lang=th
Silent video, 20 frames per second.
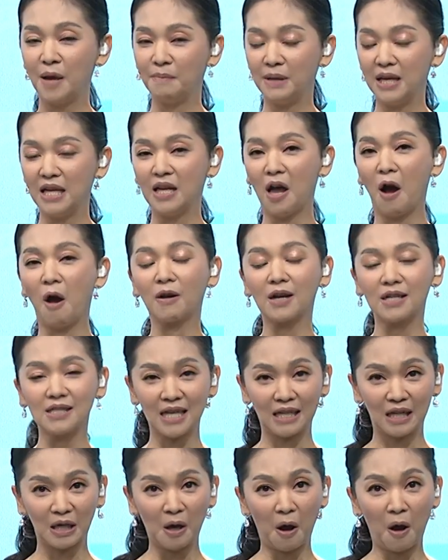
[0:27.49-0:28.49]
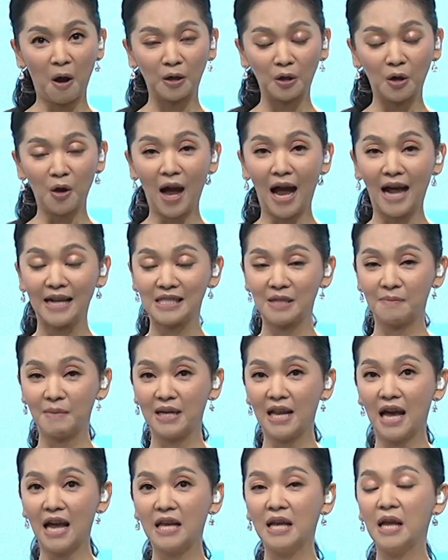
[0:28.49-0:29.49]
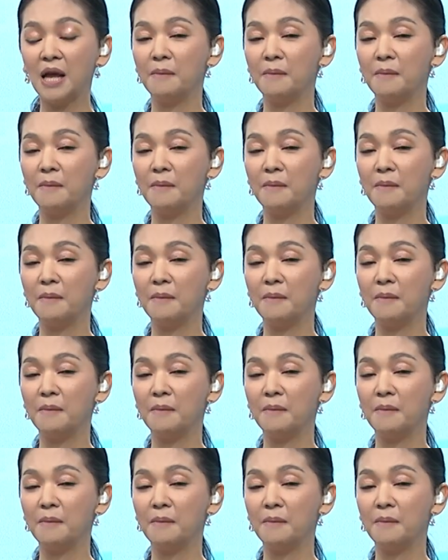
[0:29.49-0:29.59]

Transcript: พี่น้องเกษตรกรก็อาจจะไม่ได้